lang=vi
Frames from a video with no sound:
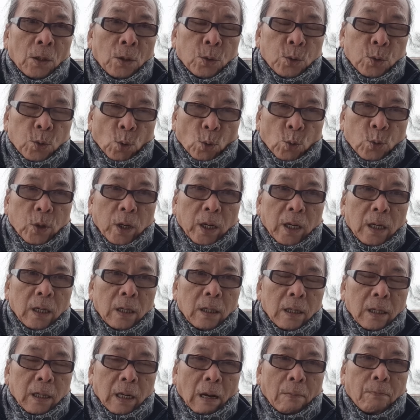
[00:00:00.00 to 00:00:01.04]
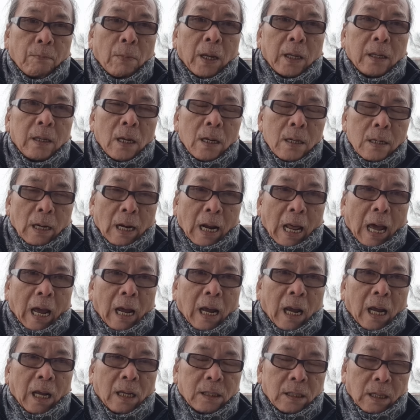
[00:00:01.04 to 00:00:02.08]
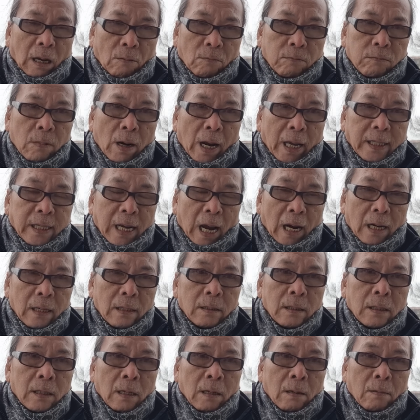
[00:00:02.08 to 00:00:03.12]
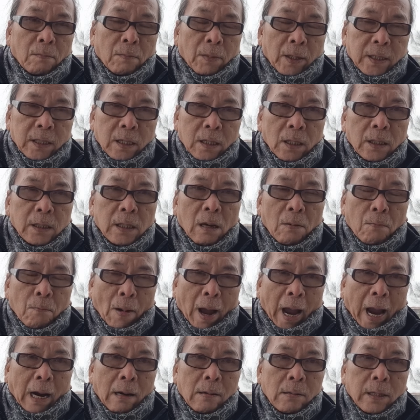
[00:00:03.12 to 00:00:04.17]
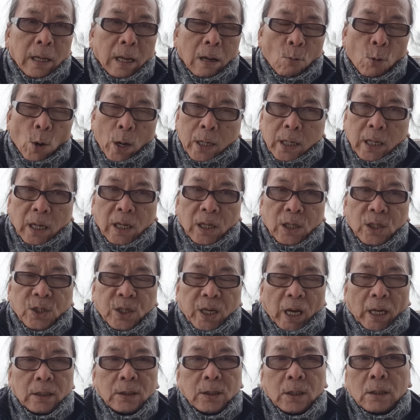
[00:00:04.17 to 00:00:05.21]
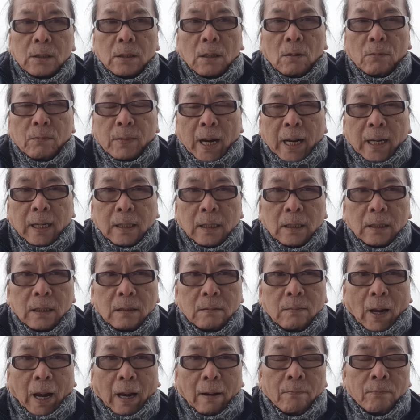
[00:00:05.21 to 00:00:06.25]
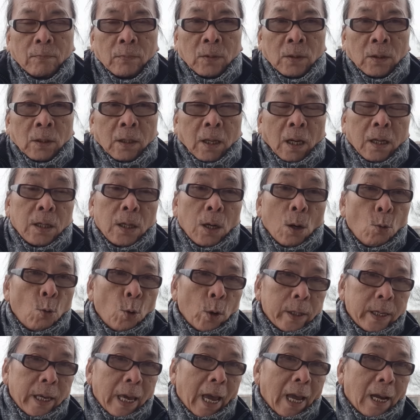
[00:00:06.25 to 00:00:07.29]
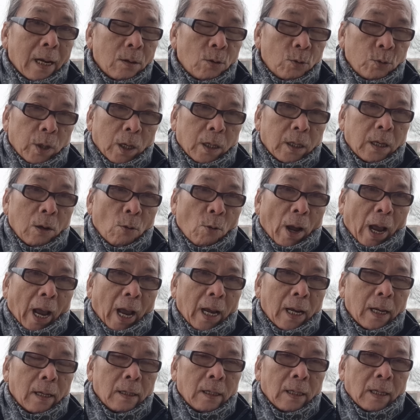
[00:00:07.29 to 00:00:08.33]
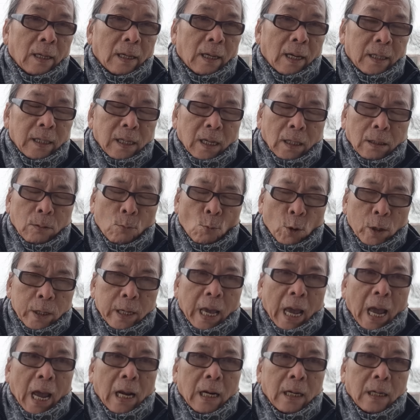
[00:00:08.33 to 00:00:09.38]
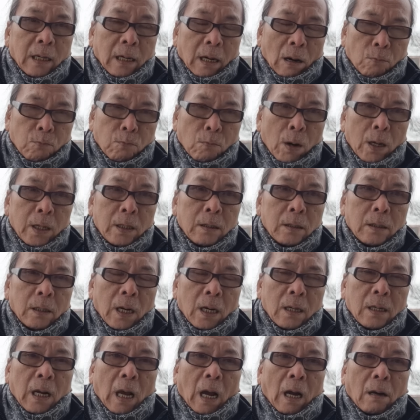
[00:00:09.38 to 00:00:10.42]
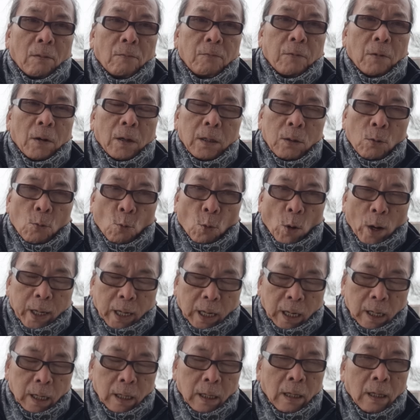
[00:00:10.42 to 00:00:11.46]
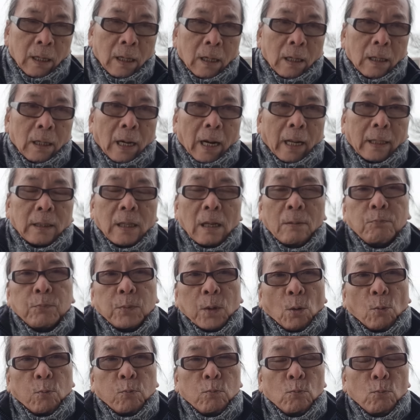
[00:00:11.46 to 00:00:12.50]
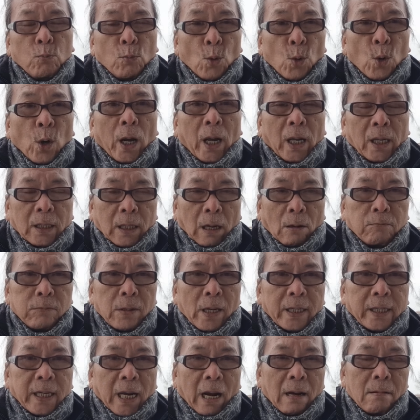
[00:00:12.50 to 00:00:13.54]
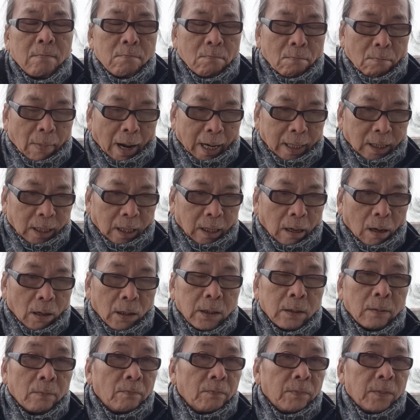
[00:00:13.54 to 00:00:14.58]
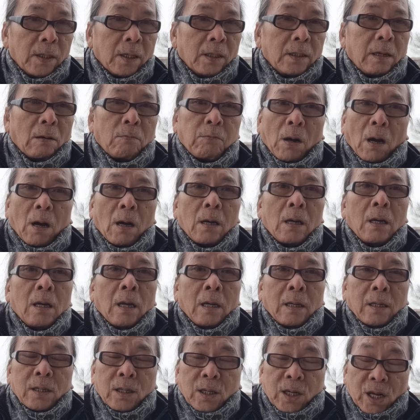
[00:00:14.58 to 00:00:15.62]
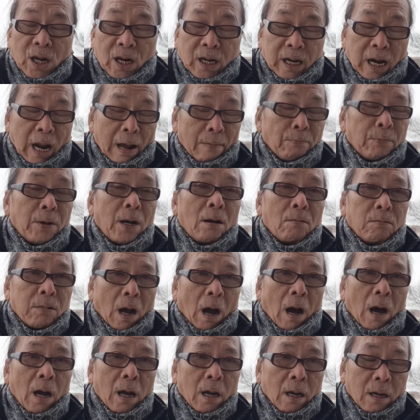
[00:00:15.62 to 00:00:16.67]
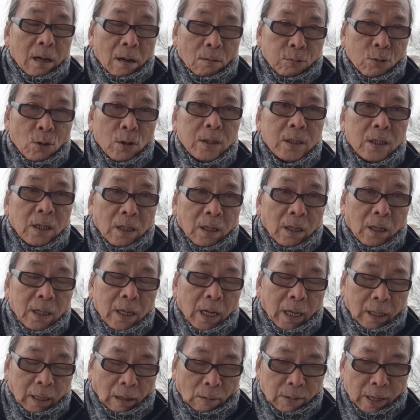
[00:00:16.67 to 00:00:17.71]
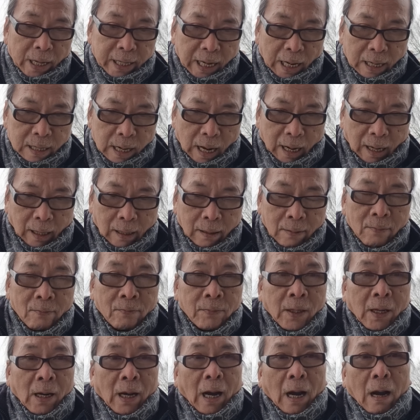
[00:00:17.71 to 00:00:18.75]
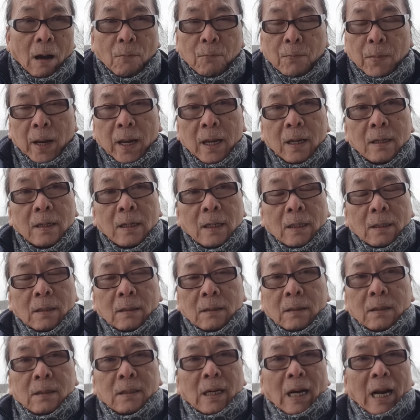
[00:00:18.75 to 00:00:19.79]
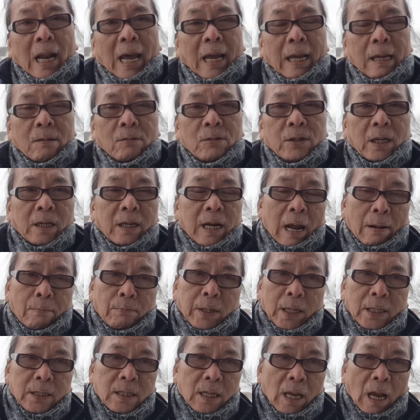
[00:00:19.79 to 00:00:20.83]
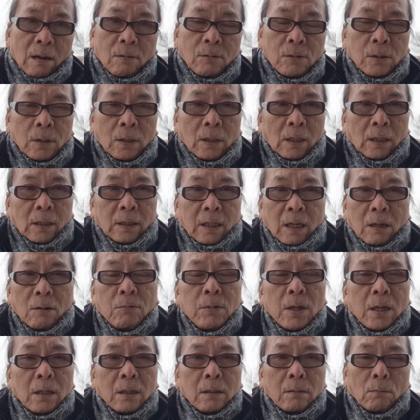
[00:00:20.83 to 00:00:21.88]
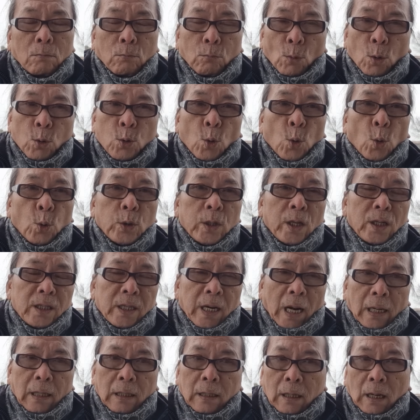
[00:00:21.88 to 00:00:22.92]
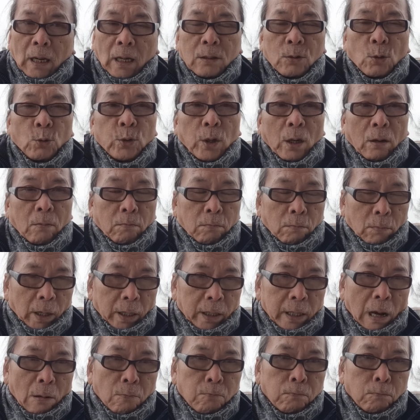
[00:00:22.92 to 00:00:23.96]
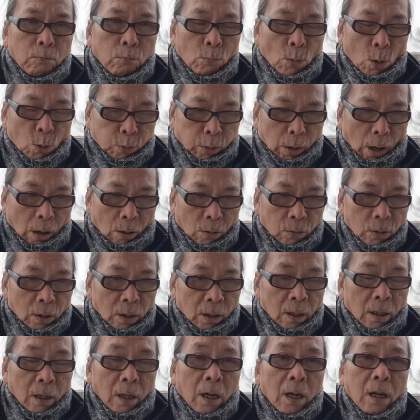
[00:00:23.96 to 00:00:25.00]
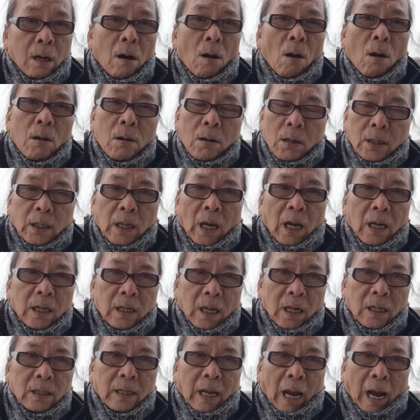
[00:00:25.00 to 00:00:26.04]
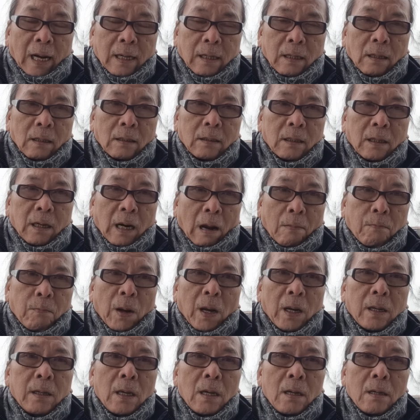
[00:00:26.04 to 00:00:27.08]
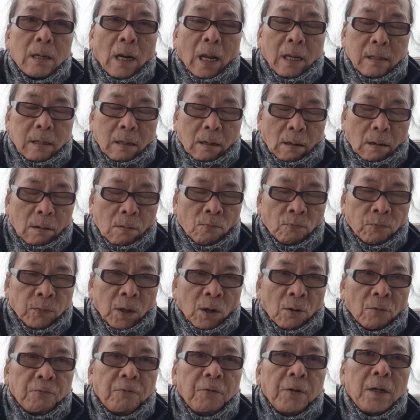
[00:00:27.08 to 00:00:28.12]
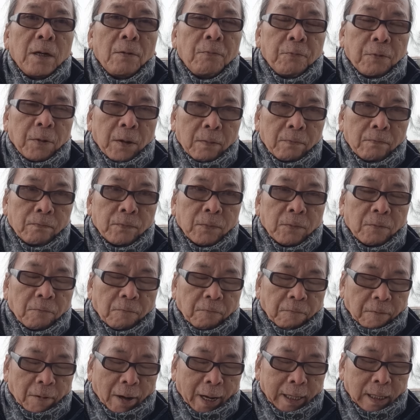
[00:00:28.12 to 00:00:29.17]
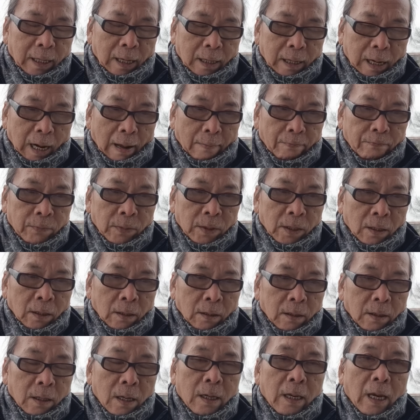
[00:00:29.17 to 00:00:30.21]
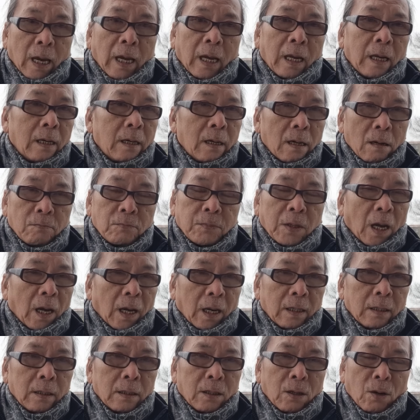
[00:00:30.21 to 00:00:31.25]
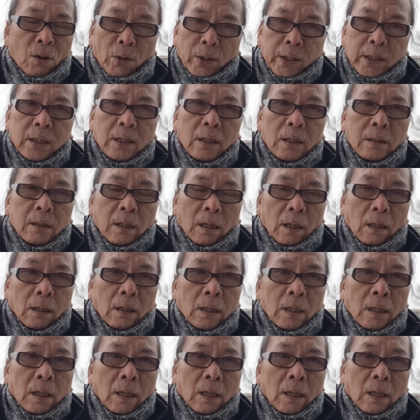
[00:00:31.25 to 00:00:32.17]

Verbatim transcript: vũ khí, đặc biệt nhất là hệ thống lá chắn mà giữa Nhật Bản và Hoa Kỳ sản xuất hôm nay, kính thưa bạn, thì nhiều quốc gia khu vực châu Á là những quốc gia đồng minh thân cận với Hoa Kỳ là tiếp tục mua hệ thống lá chắn Patriot nhưng trong đó Việt Nam không có, không có cửa hệ thống lá chắn này. À, không biết tương lai của Việt Nam ra sao nếu như một cuộc chiến tranh ở khu vực Biển Đông bùng nổ thì khó có thể diễn tả được, đặc biệt nhất là giữa Philippines và Việt Nam. Vì vậy không thể nói trước được.